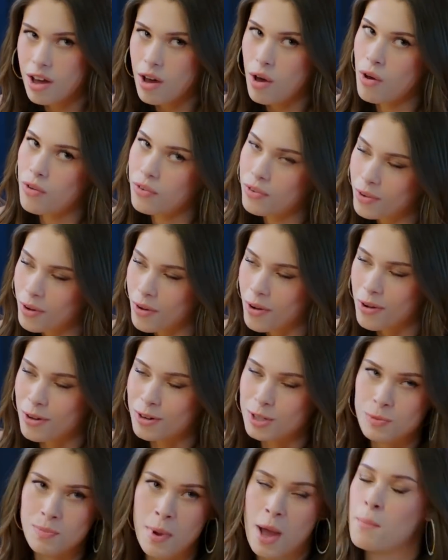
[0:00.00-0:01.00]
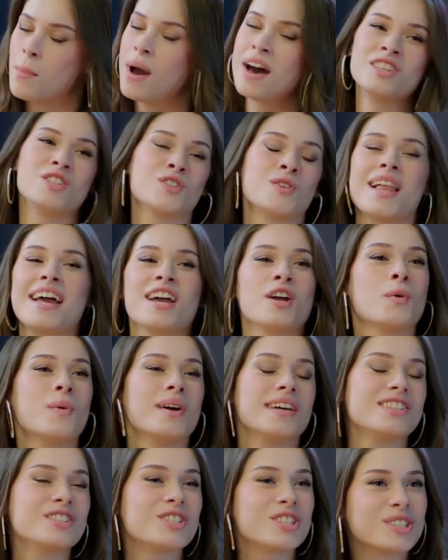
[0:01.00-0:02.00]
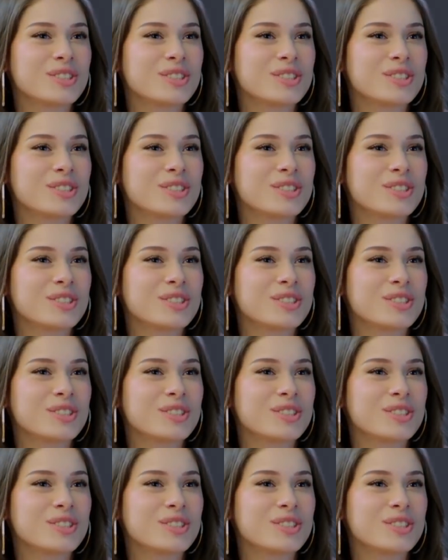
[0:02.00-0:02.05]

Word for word: Of course, my mother language.